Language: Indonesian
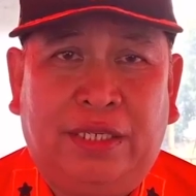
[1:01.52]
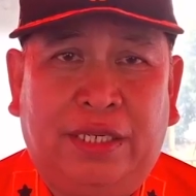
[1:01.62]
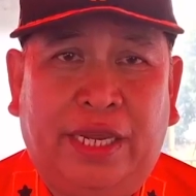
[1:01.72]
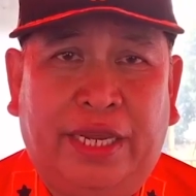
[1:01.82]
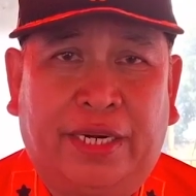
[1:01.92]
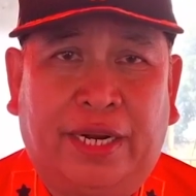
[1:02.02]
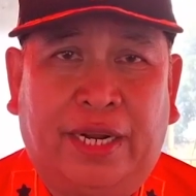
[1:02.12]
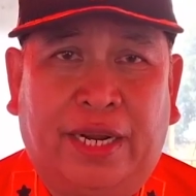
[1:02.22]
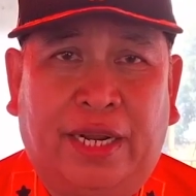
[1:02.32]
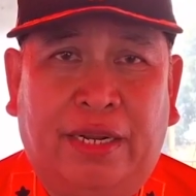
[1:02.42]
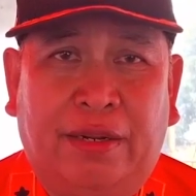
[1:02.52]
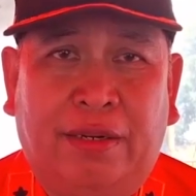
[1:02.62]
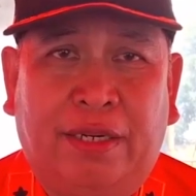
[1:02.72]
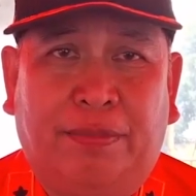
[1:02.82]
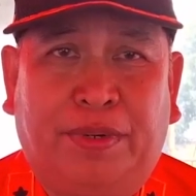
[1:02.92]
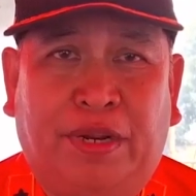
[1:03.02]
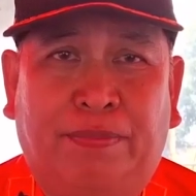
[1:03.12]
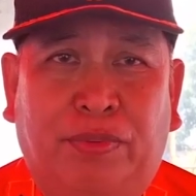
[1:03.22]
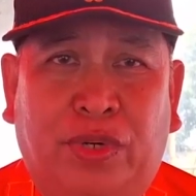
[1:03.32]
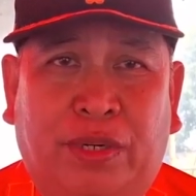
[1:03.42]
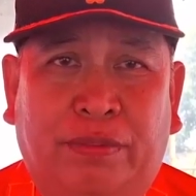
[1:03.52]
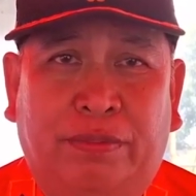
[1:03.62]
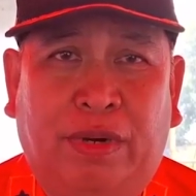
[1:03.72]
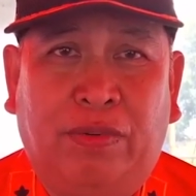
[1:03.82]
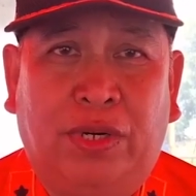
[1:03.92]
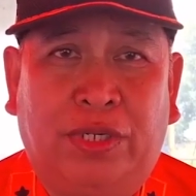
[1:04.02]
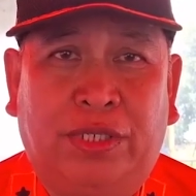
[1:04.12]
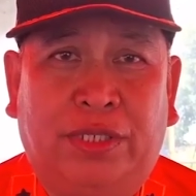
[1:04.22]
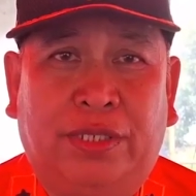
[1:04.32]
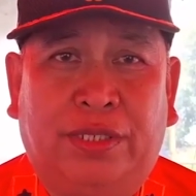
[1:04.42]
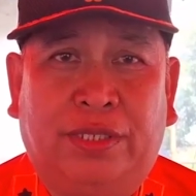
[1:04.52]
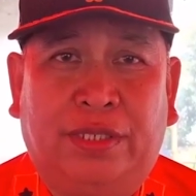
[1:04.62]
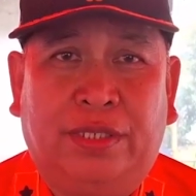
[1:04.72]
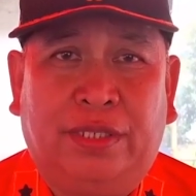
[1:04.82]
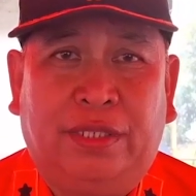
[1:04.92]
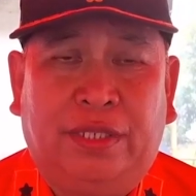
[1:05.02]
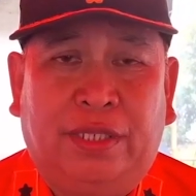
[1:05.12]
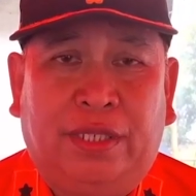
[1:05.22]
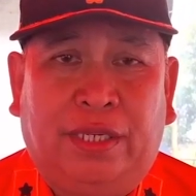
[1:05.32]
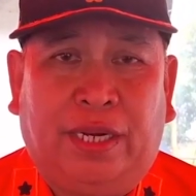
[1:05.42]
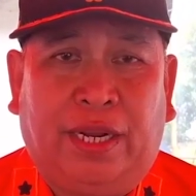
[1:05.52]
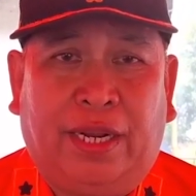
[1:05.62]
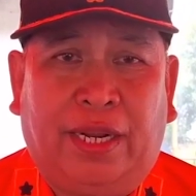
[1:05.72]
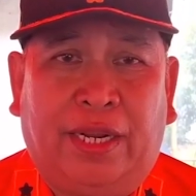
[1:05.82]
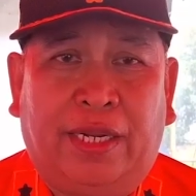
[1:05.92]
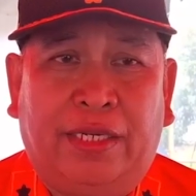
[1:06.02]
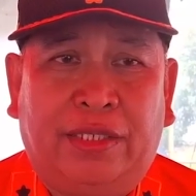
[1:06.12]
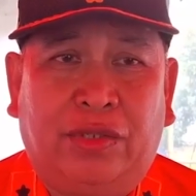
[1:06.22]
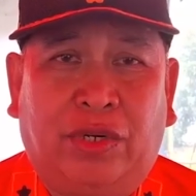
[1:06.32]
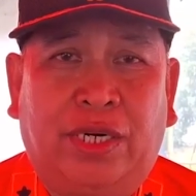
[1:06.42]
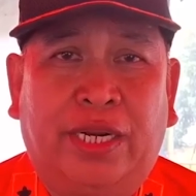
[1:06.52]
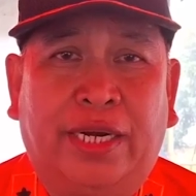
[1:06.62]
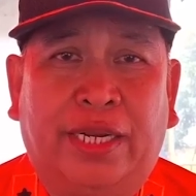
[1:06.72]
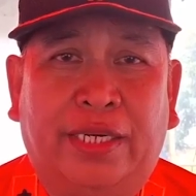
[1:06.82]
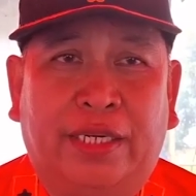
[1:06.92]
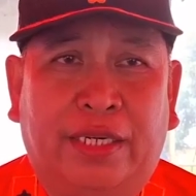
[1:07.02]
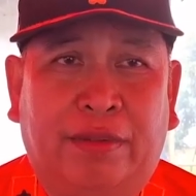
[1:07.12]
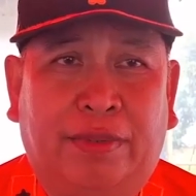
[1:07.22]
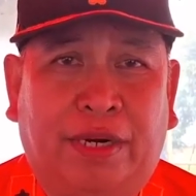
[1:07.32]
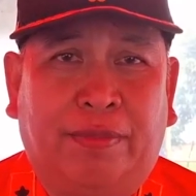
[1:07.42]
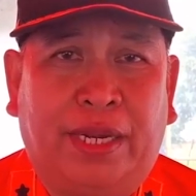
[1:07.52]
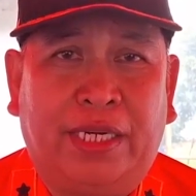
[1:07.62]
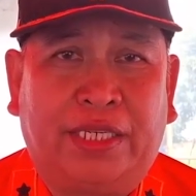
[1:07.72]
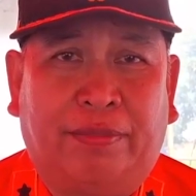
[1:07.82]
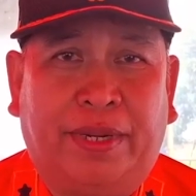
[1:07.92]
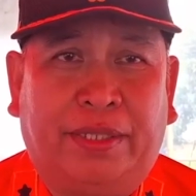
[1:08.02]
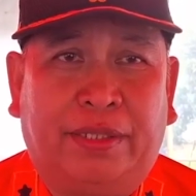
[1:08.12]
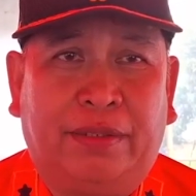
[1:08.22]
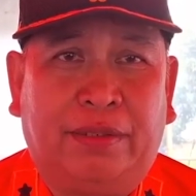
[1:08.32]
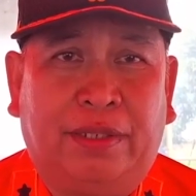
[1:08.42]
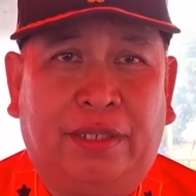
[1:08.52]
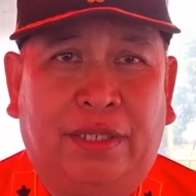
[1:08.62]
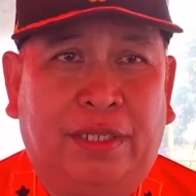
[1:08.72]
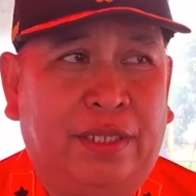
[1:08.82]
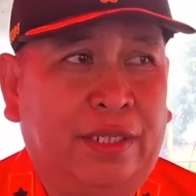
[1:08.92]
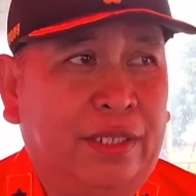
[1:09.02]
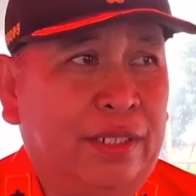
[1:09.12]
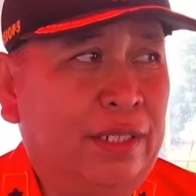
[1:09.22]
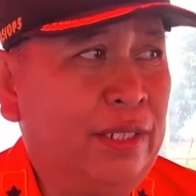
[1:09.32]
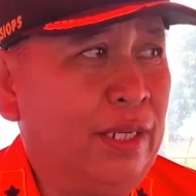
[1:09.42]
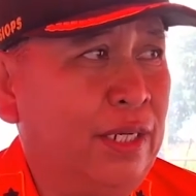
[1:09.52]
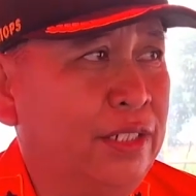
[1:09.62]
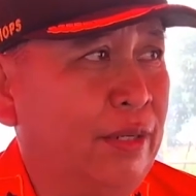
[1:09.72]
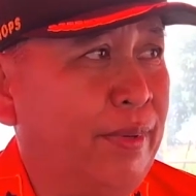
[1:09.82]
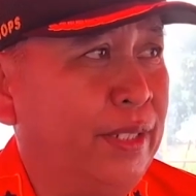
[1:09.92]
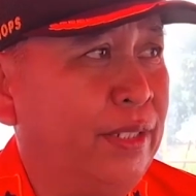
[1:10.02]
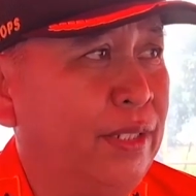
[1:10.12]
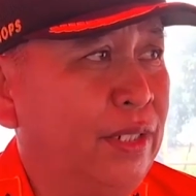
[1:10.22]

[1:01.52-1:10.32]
di daerah eh, perkampungan Bawoy. Nah, seorang nenek ini bernama Elizabeth eh, Elizabeth